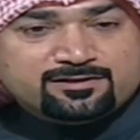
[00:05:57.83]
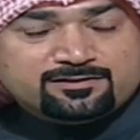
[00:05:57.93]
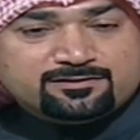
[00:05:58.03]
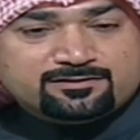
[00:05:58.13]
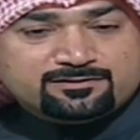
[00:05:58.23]

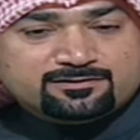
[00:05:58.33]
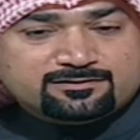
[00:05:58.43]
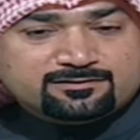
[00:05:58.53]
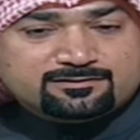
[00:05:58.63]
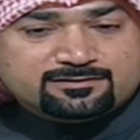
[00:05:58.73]

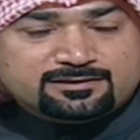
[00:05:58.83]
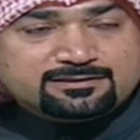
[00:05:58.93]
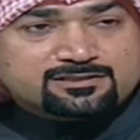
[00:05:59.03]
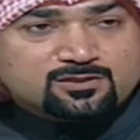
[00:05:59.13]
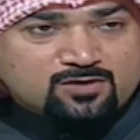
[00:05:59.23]
آه،
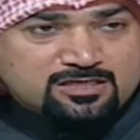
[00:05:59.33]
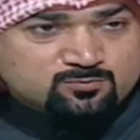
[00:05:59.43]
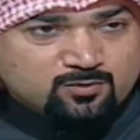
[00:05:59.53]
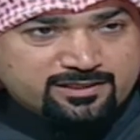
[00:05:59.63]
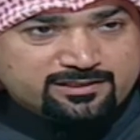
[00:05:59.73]
عنده
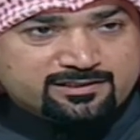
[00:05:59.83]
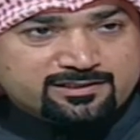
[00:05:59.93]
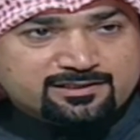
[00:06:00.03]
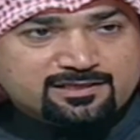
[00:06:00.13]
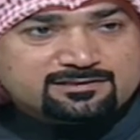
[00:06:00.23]
دورات
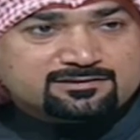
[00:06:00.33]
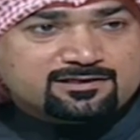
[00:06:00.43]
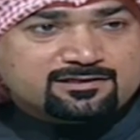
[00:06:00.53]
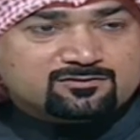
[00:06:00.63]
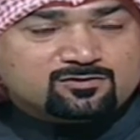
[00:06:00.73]
معينه
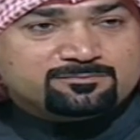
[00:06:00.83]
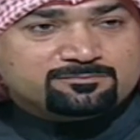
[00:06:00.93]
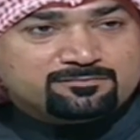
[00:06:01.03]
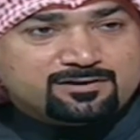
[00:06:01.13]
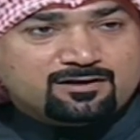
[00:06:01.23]
حتى
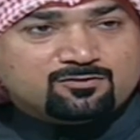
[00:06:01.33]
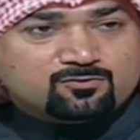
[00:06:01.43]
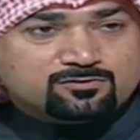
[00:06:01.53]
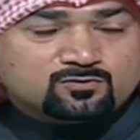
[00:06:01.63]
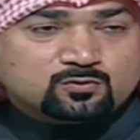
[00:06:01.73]
يلم
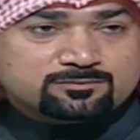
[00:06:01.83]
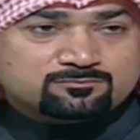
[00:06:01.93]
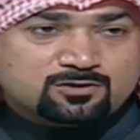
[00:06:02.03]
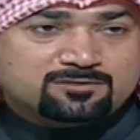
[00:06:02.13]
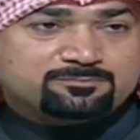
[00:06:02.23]
او
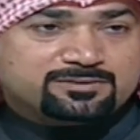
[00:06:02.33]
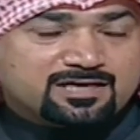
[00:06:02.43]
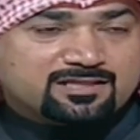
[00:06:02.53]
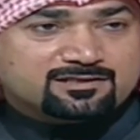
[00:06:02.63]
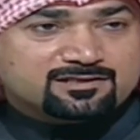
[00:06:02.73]
يكون ملم بهذه